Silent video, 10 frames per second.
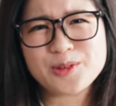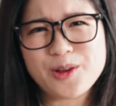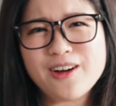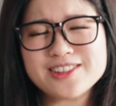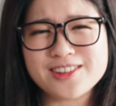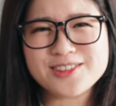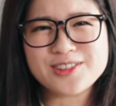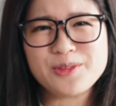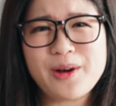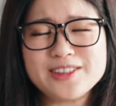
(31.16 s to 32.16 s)
我都好想
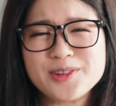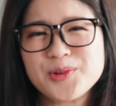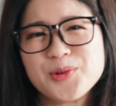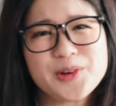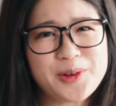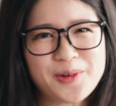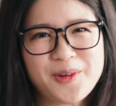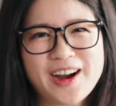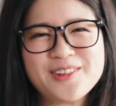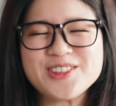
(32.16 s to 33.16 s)
吃一碗热乎乎的豆
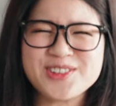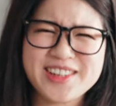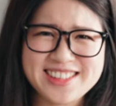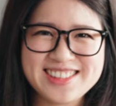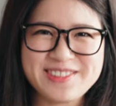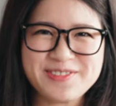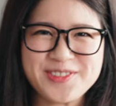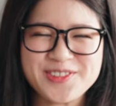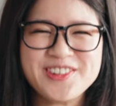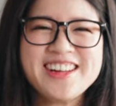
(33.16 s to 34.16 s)
花，会觉得很幸
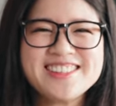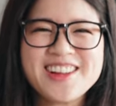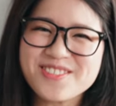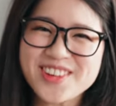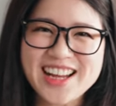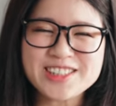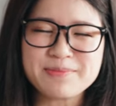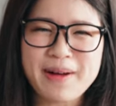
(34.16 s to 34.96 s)
福。那我们就开始